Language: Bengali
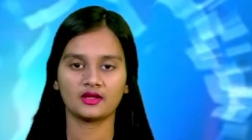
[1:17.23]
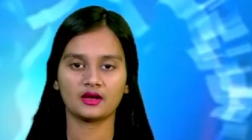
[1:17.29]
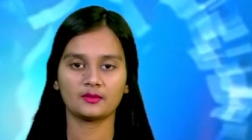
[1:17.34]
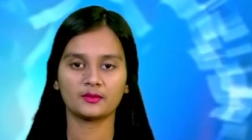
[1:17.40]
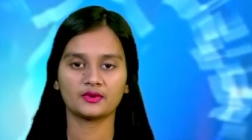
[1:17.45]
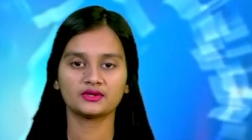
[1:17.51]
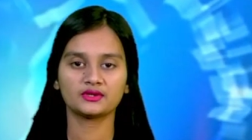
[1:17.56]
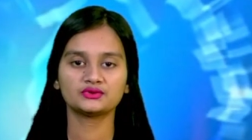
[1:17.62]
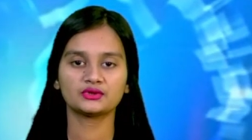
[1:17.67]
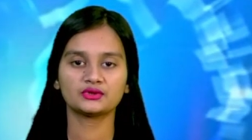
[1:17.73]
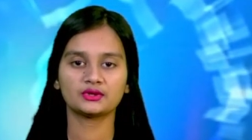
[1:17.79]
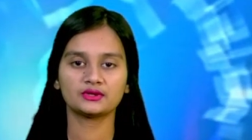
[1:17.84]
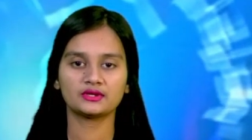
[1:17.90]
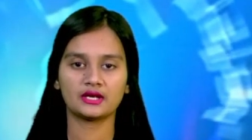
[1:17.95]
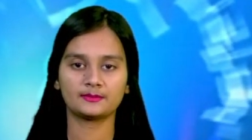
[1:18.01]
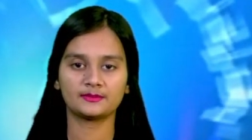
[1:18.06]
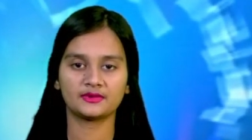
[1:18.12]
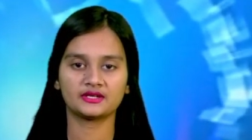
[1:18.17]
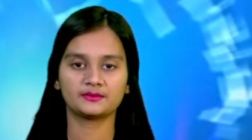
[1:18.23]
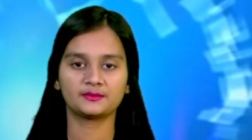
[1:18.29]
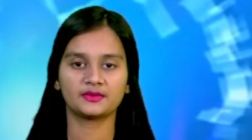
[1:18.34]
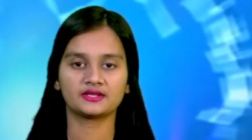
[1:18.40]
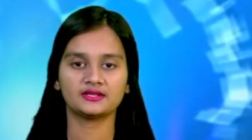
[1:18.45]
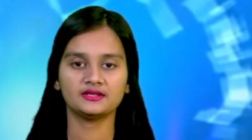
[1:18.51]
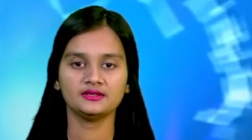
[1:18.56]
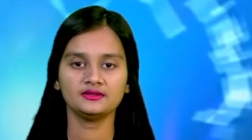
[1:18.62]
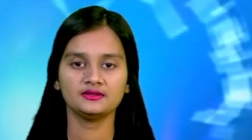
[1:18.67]
আমাদের সকল আপডেট
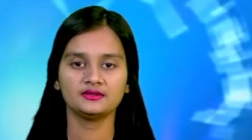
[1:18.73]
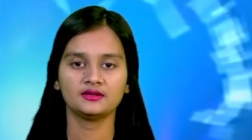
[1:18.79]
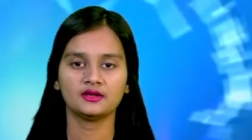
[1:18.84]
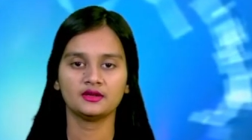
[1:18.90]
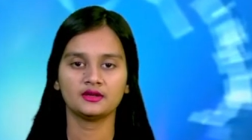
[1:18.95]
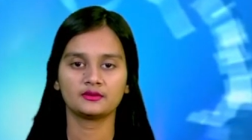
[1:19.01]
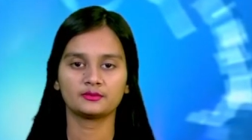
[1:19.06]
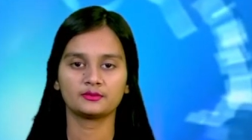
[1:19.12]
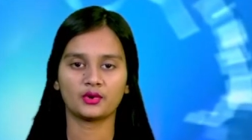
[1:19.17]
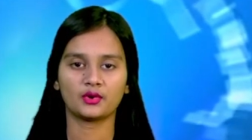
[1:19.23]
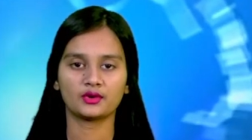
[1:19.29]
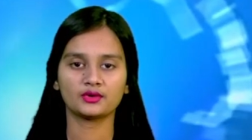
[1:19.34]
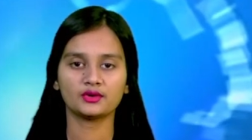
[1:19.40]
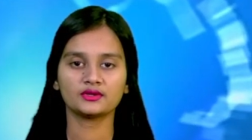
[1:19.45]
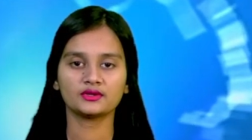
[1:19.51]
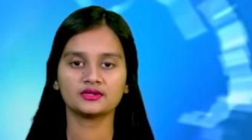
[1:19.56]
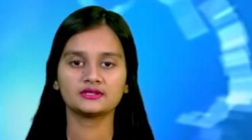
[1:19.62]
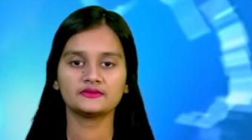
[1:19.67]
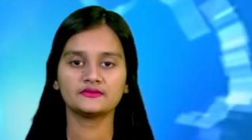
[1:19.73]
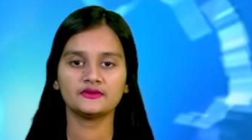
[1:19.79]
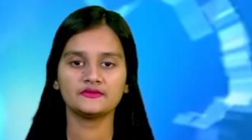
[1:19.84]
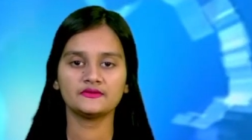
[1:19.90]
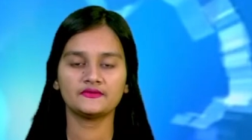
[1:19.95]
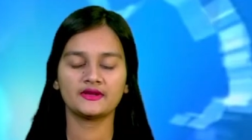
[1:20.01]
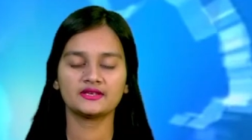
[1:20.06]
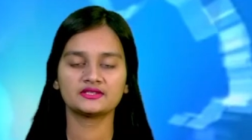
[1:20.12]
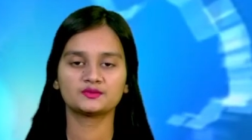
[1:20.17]
পেতে বনলতা টিভির
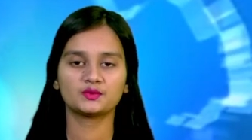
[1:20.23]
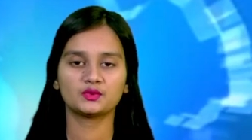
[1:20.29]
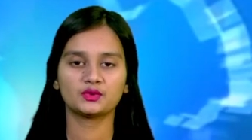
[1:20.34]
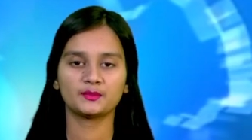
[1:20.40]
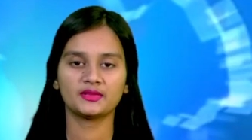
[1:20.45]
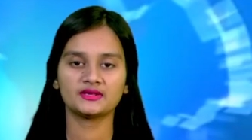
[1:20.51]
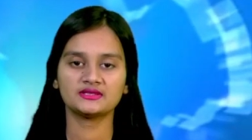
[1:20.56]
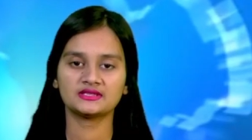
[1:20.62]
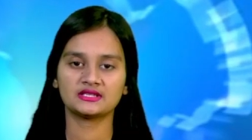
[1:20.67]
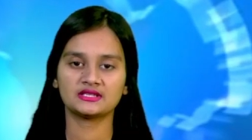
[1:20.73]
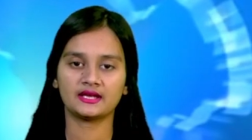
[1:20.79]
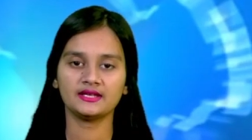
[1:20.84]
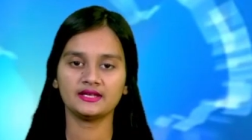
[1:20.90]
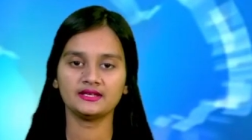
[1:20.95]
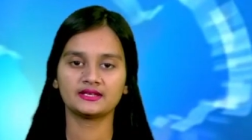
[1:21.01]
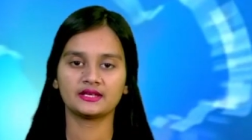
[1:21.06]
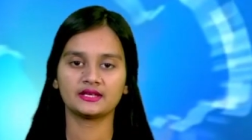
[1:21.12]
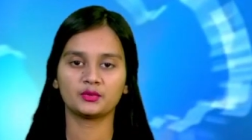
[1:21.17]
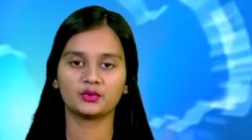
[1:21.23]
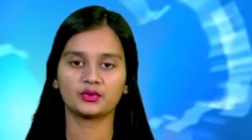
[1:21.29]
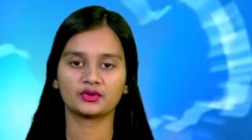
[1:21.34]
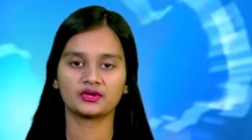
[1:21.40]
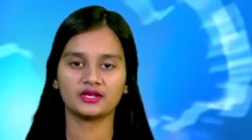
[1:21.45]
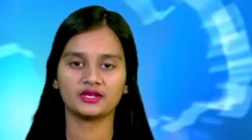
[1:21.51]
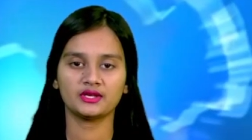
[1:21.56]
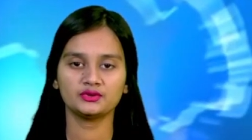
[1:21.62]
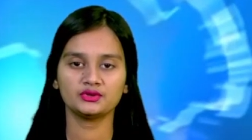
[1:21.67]
ফেসবুক পেজ লাইক এবং
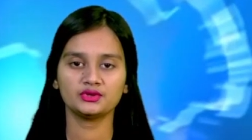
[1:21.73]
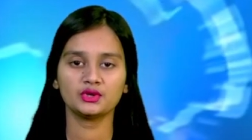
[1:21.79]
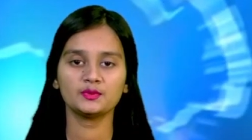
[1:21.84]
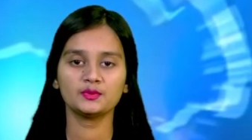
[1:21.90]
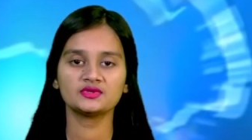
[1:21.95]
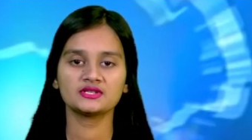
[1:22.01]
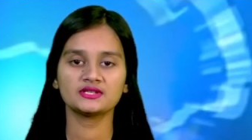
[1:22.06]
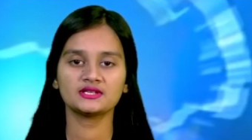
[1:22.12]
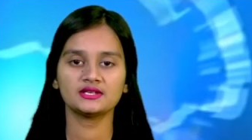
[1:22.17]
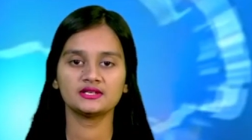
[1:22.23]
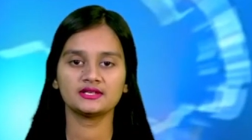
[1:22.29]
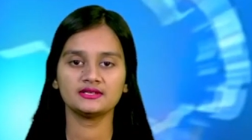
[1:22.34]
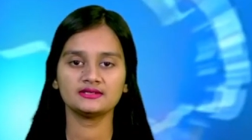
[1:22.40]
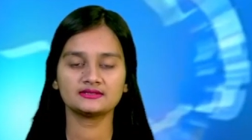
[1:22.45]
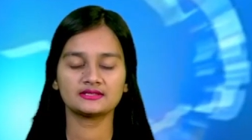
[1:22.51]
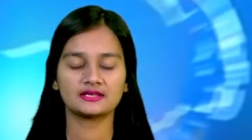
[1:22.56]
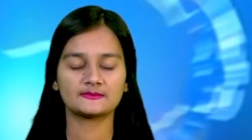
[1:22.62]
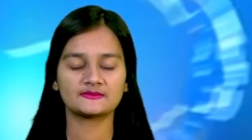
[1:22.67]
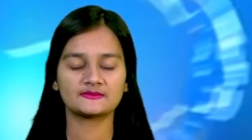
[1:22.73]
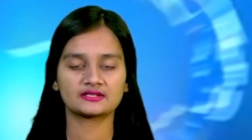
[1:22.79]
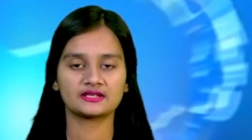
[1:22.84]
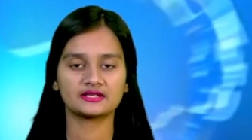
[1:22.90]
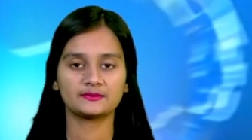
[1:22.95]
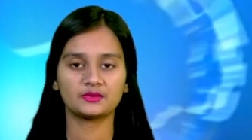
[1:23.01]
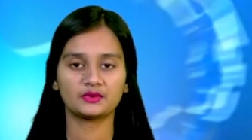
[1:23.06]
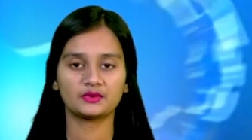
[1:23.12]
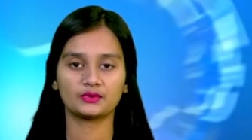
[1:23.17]
ইউটিউব চ্যানেলকে
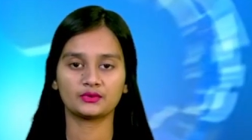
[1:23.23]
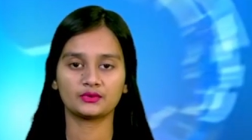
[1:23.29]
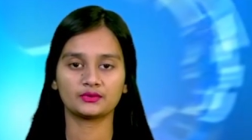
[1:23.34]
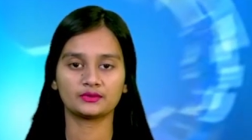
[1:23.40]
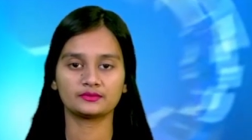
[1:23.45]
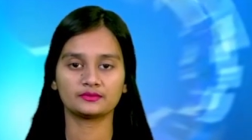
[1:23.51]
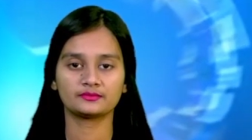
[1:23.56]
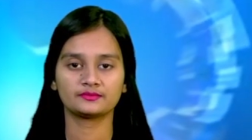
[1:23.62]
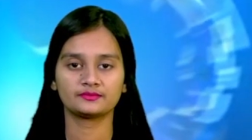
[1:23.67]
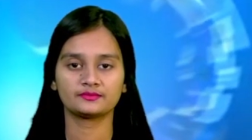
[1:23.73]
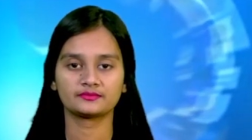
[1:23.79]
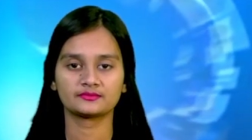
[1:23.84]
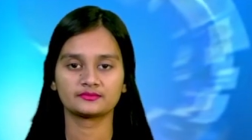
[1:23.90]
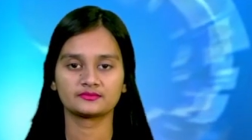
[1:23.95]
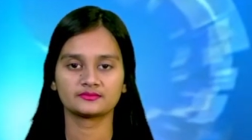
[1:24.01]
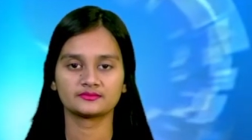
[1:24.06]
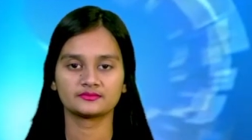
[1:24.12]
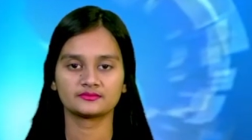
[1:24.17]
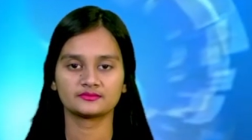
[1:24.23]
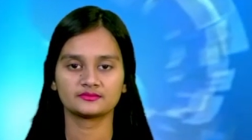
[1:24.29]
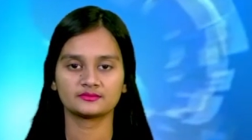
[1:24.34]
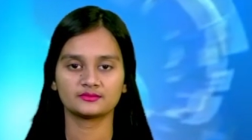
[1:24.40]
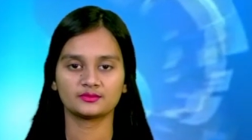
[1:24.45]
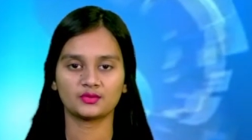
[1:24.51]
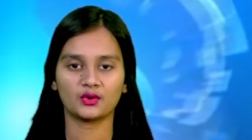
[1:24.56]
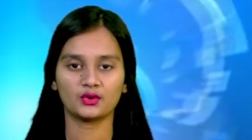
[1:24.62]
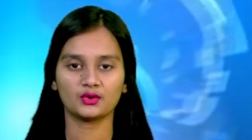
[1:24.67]
সাবস্ক্রাইব করুন
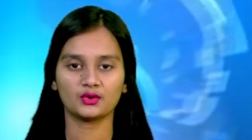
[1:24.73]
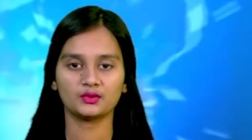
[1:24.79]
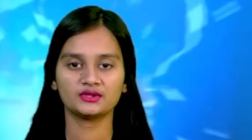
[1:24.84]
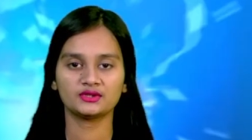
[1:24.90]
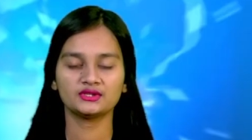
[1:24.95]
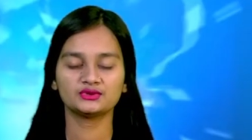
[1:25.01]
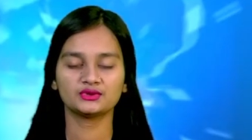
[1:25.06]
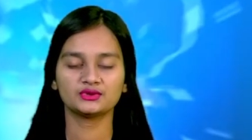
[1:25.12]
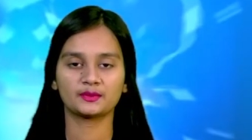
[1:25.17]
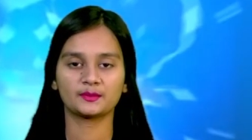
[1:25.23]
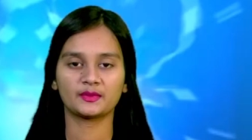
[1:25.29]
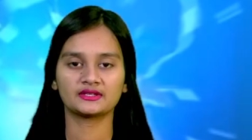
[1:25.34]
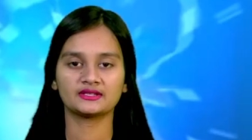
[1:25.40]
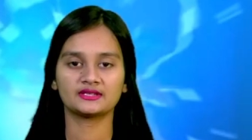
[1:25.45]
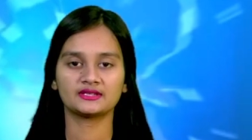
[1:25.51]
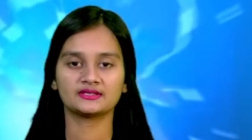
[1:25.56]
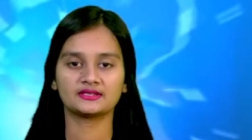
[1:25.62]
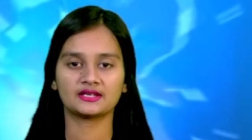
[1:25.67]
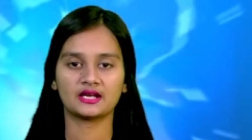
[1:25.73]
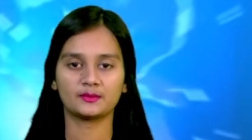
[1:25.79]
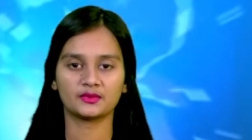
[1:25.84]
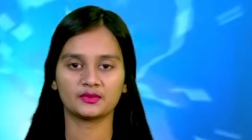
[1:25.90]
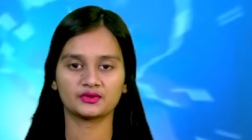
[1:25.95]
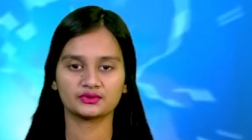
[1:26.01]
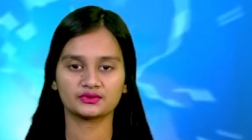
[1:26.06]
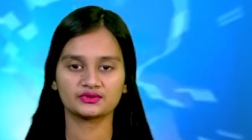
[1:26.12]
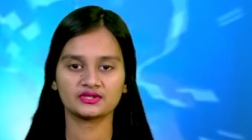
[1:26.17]
পরবর্তী সংবাদ দেখার
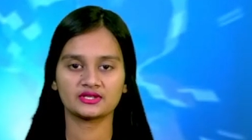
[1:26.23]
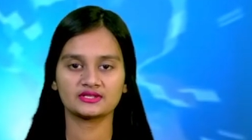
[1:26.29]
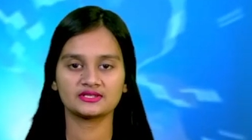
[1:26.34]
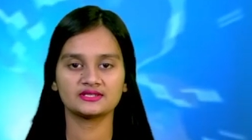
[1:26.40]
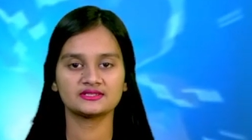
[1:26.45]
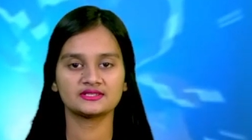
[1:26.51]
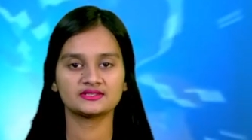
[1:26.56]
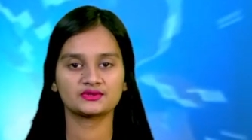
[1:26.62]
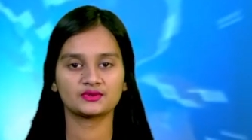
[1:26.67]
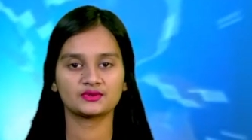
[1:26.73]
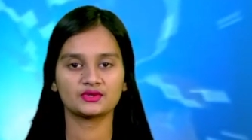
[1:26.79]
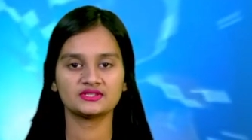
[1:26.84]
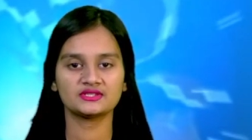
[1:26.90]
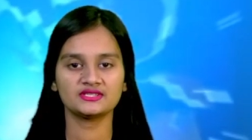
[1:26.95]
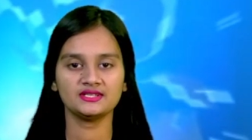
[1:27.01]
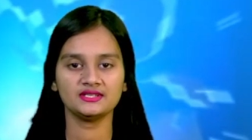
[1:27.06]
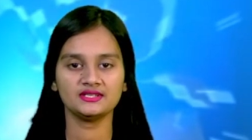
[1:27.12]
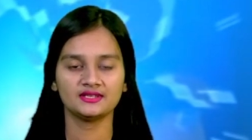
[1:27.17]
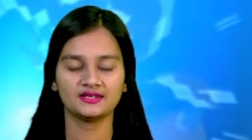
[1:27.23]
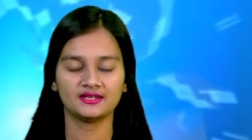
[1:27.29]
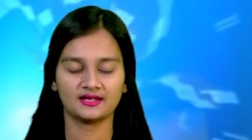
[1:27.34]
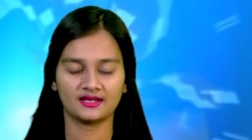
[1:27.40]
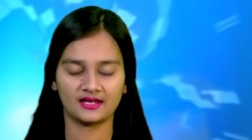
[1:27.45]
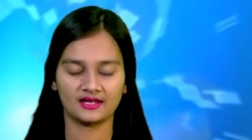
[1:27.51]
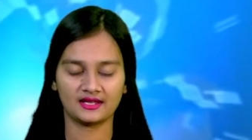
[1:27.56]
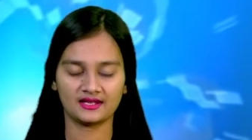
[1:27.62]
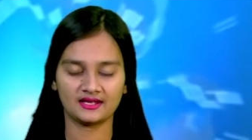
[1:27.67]
আমন্ত্রণ জানিয়ে শেষ করছি
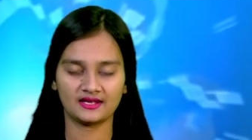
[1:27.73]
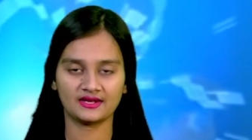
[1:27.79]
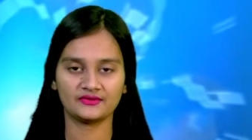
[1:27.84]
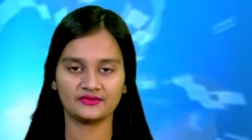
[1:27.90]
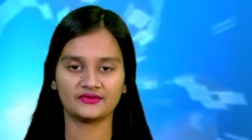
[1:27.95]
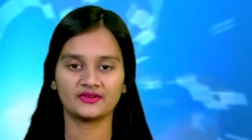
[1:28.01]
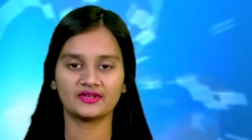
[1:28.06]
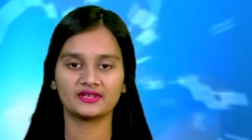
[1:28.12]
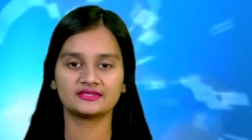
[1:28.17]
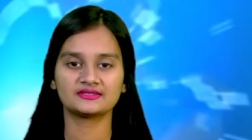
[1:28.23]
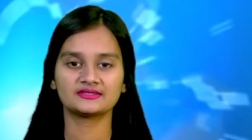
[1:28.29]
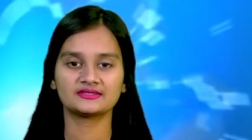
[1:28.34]
আল্লাহ হাফেজ